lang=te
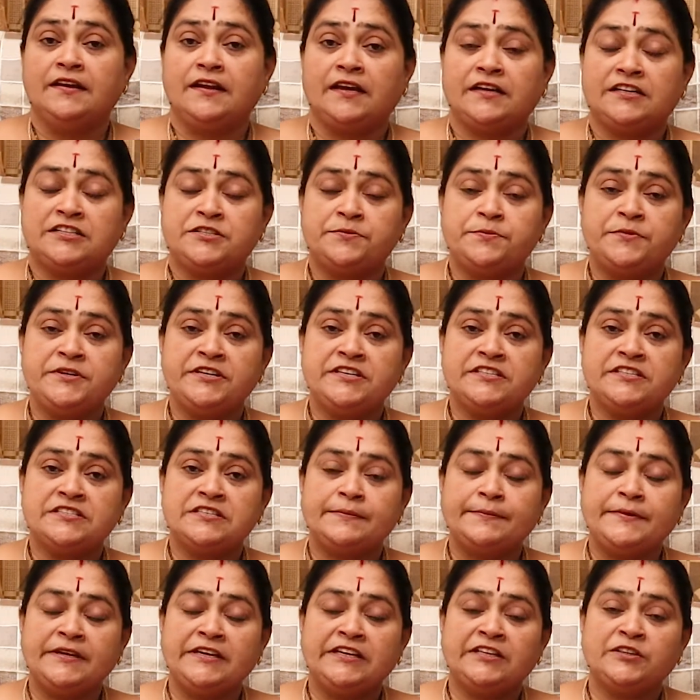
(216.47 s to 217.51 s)
లక్ష్మీ
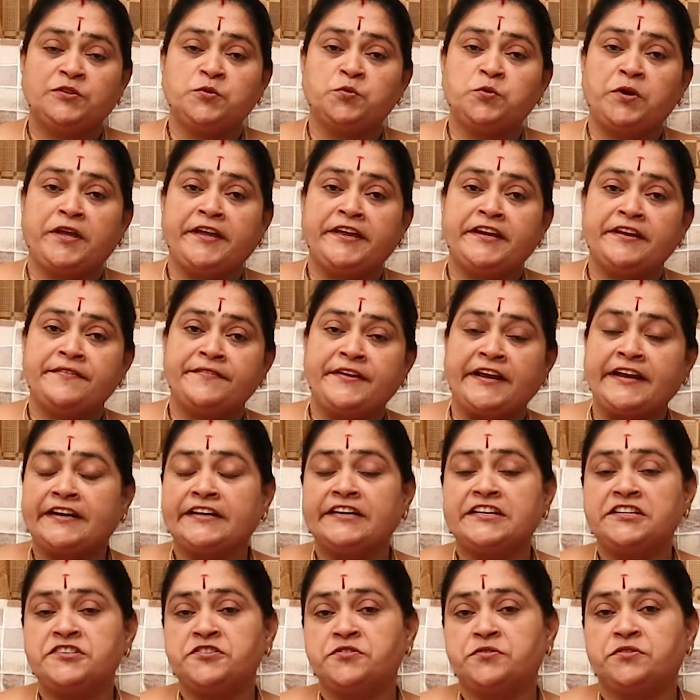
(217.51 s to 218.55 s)
సమేతుడైన
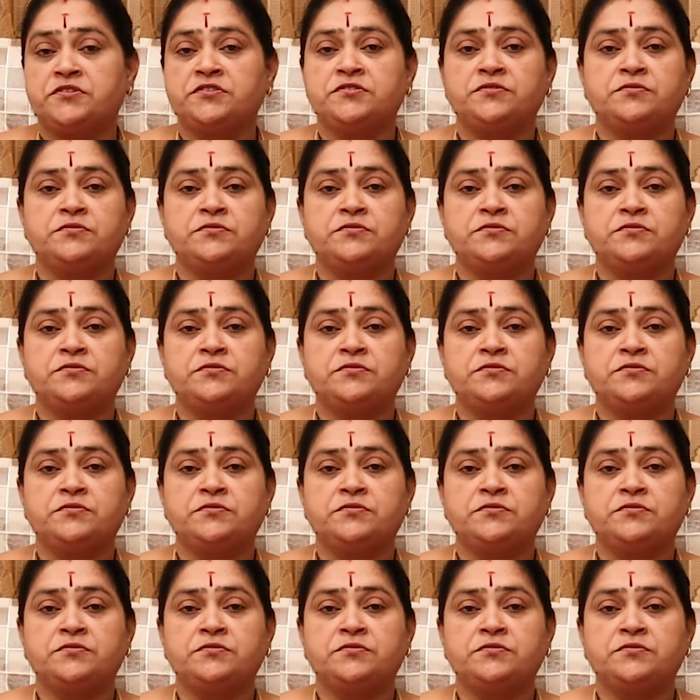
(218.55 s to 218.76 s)
వెంకటేశ్వర